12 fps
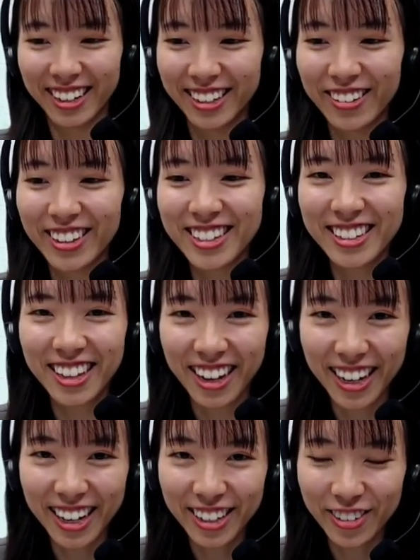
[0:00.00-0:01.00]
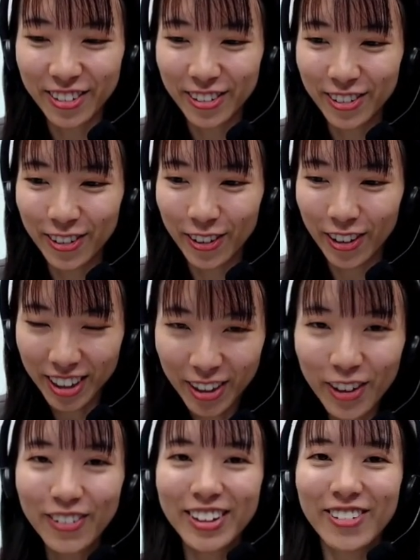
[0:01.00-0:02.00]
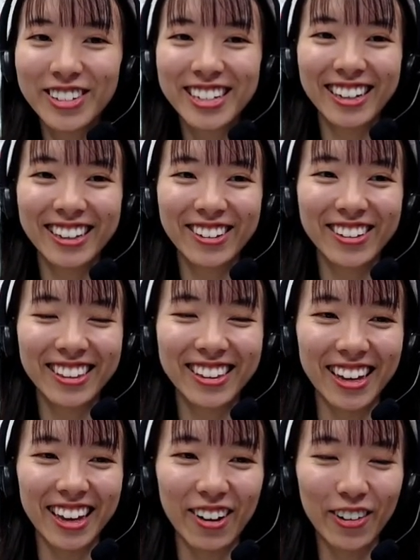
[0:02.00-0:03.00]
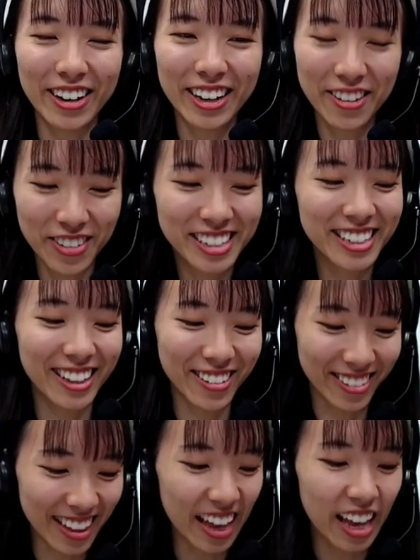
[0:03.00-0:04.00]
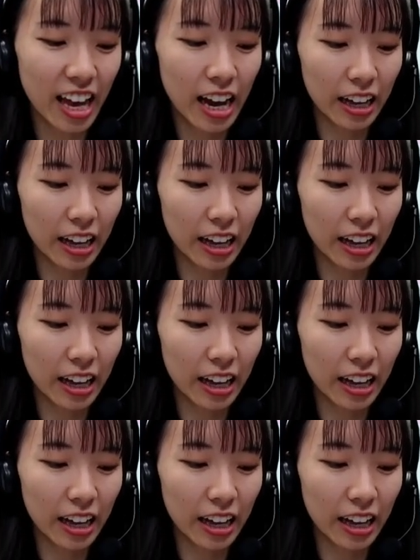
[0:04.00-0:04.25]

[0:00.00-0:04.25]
ではですね、あの、あっという間のお時間となってきましたので、